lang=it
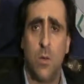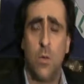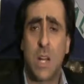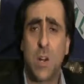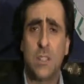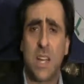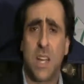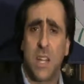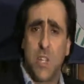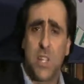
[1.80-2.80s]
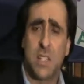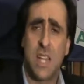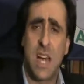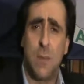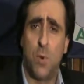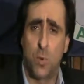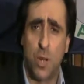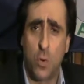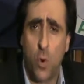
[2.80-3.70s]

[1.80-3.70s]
Una cosa che ci sta molto a